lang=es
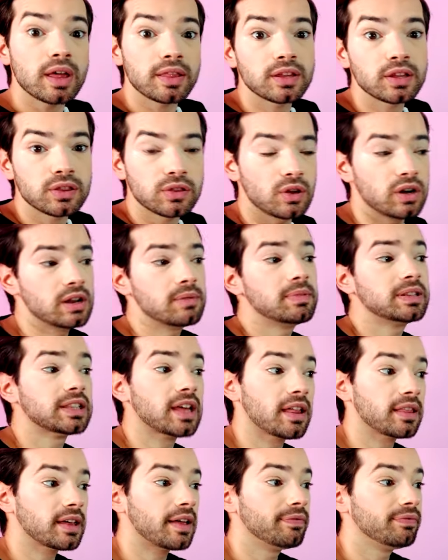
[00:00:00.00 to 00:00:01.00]
edición
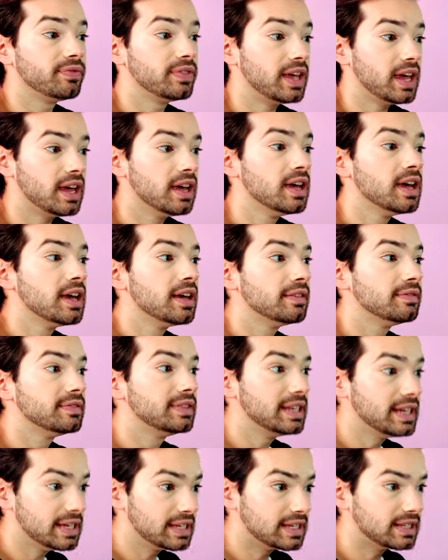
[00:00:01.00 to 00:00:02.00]
limitada de
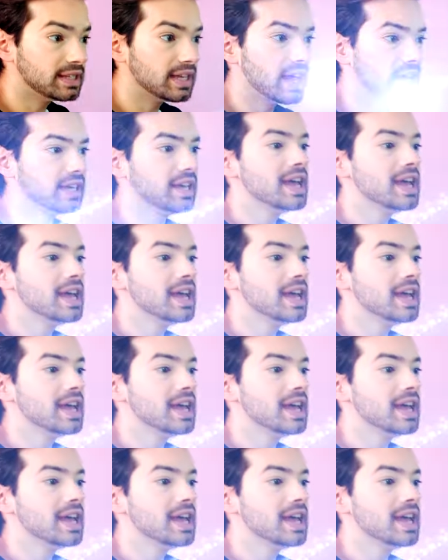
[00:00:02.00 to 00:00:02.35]
Disney.